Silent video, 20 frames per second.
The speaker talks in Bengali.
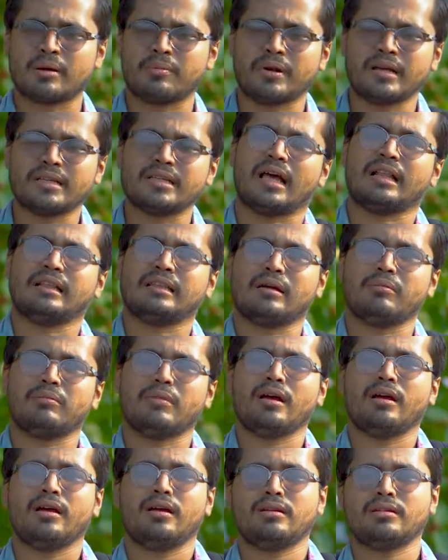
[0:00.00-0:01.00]
না জানতাম
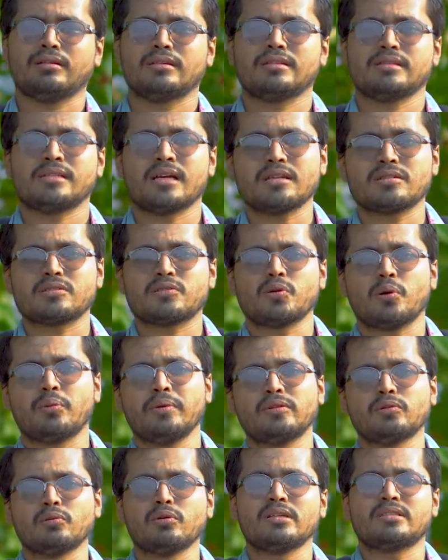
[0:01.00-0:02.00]
না জাস্ট ছবি
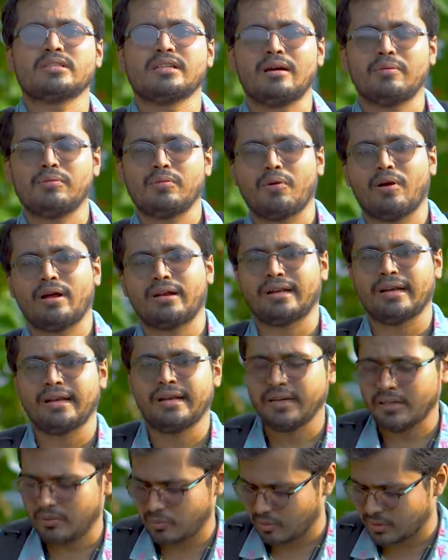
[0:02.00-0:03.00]
তুলেছিলাম কয়েকটা
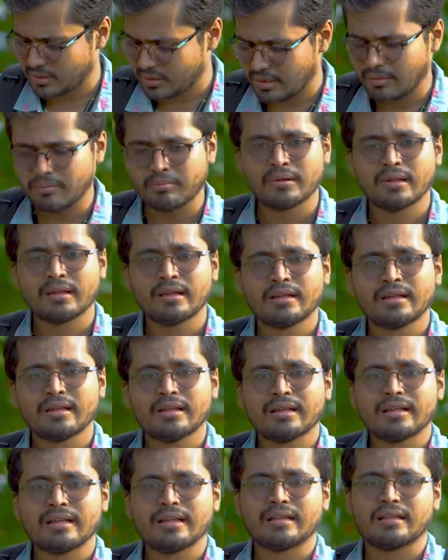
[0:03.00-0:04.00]
এডিট করেছিলাম
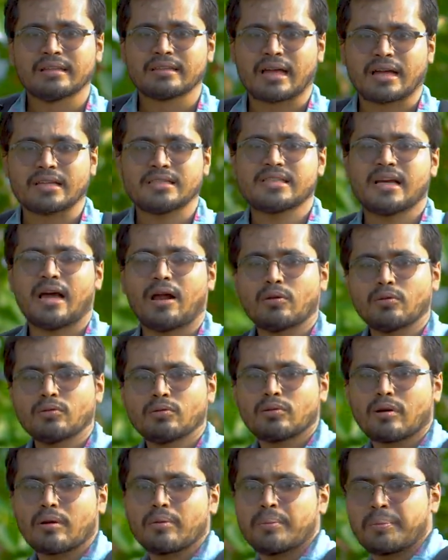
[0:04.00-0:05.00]
তার যে
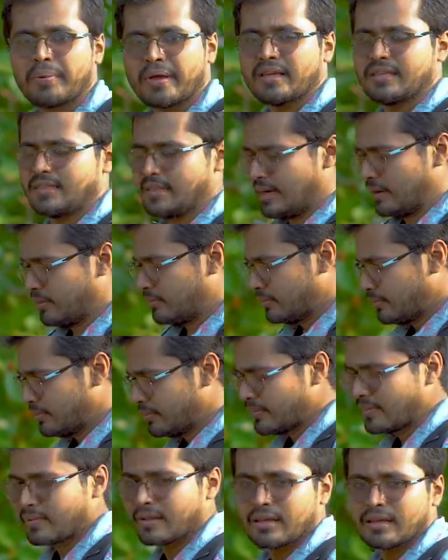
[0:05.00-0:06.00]
আনন্দটা আমি পেয়েছিলাম
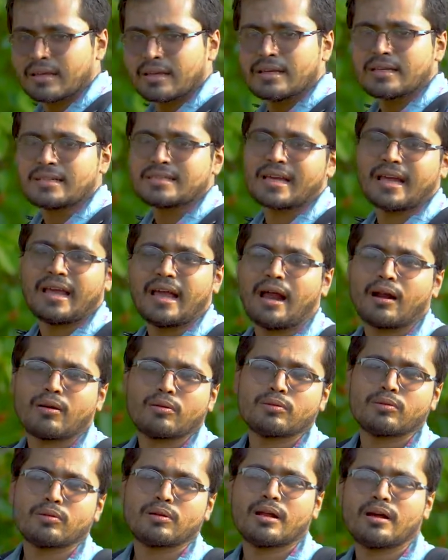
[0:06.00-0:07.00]
সেই
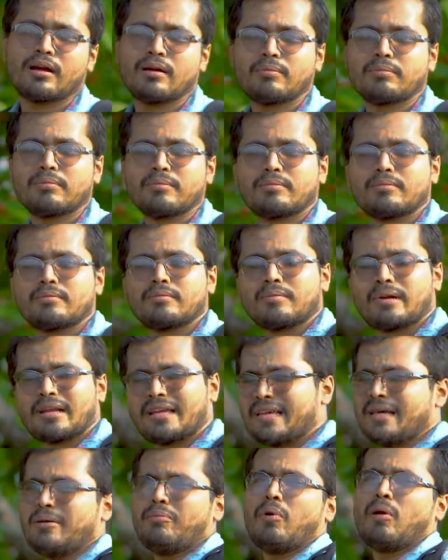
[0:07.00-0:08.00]
আনন্দটা মানে
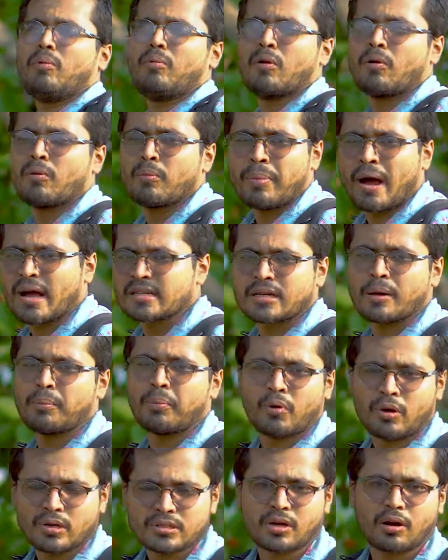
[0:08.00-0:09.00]
কি বলবো ভাষায়
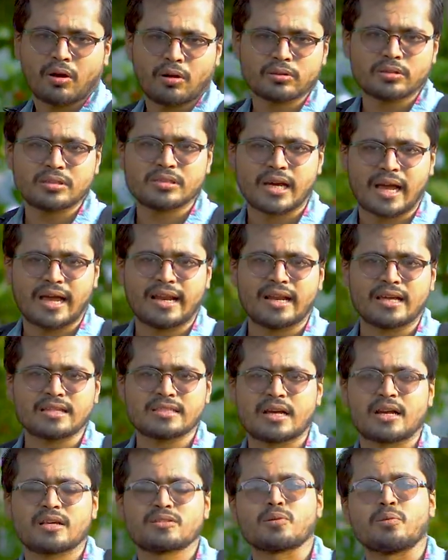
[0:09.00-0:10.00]
প্রকাশ করা হয়তো যায় না
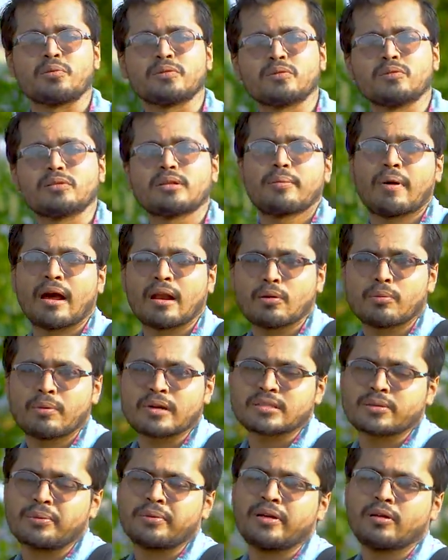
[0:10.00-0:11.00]
যারা ছবি তুলতে
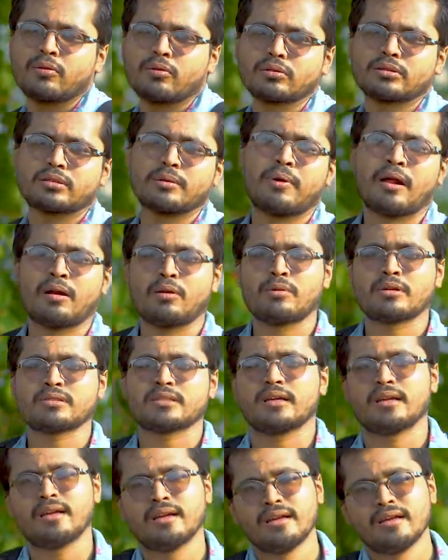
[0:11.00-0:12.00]
ভালোবাসে ভিডিও করতে ভালোবাসে
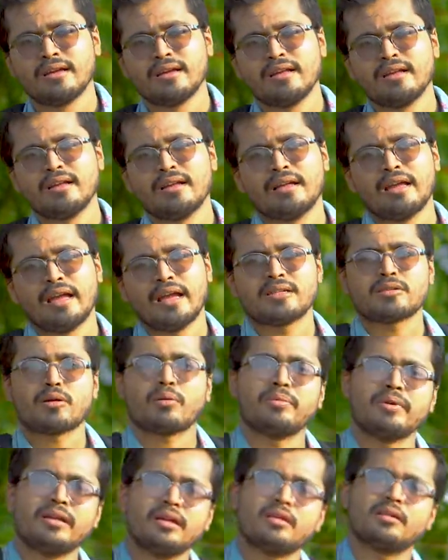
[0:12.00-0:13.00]
এইসব
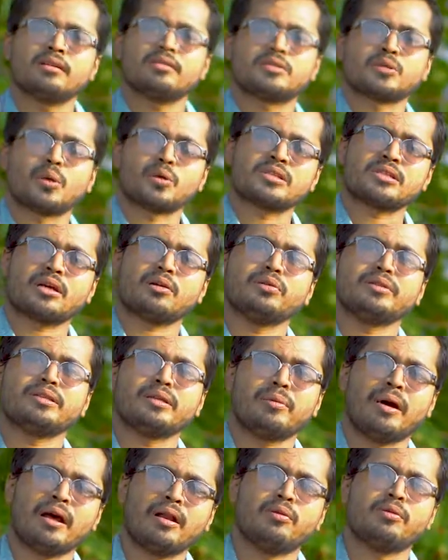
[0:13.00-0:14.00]
নিয়ে চর্চা করতে
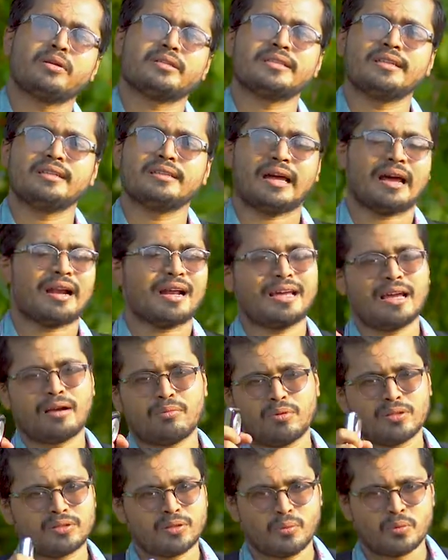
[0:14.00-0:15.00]
ভালোবাসে তারাই
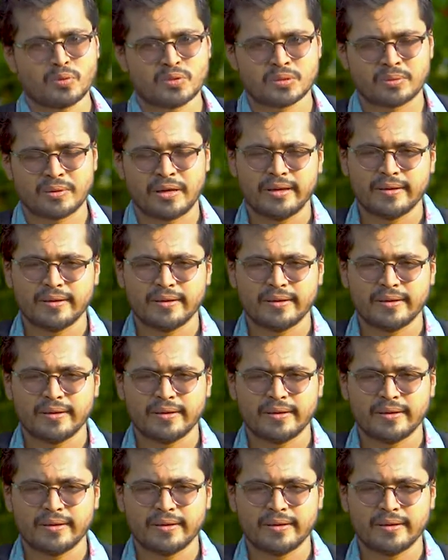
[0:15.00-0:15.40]
একমাত্র বুঝবে